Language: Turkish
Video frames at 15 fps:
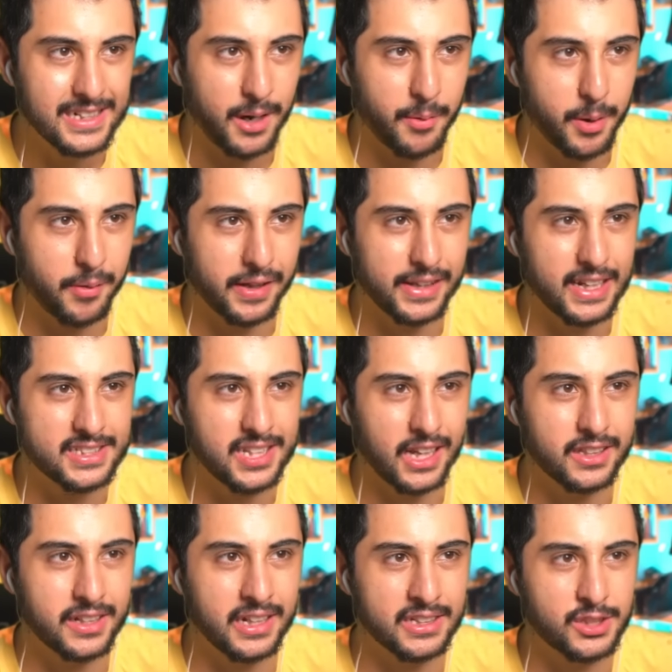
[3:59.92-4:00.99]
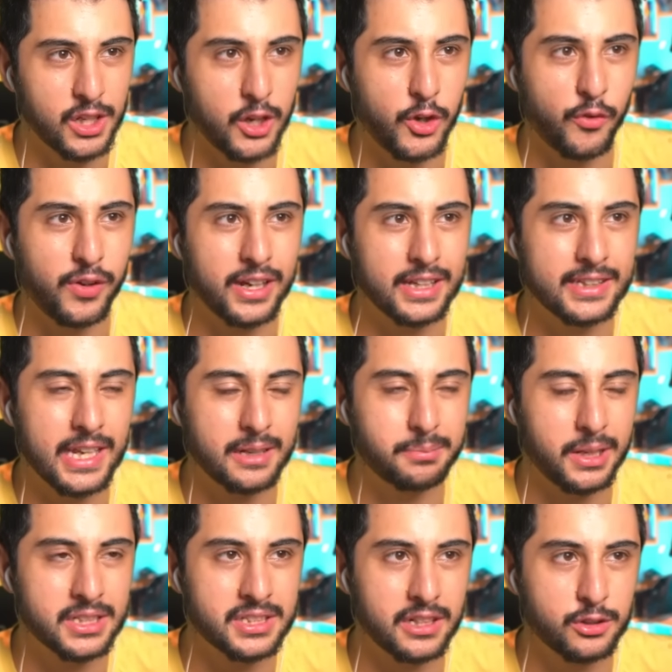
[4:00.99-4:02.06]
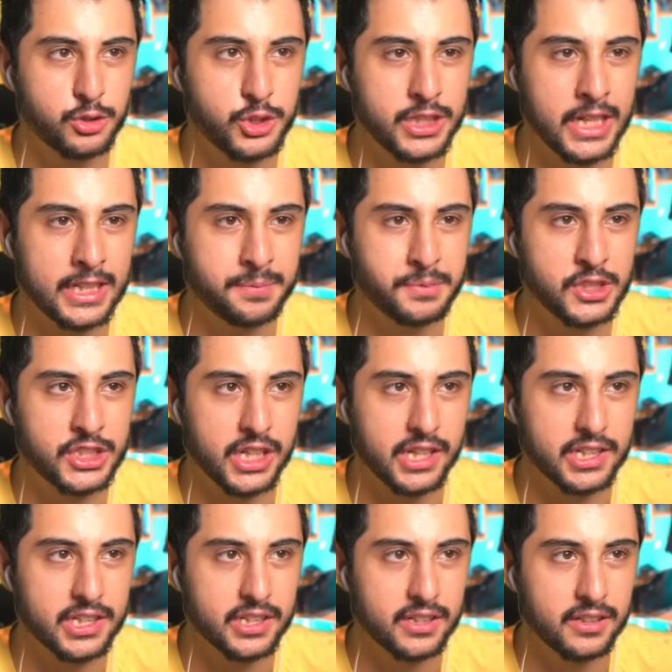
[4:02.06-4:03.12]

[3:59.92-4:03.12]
Kameramanlar saldırıya hazırlanıyor fakat tek başlarına gücü yetmeyecek.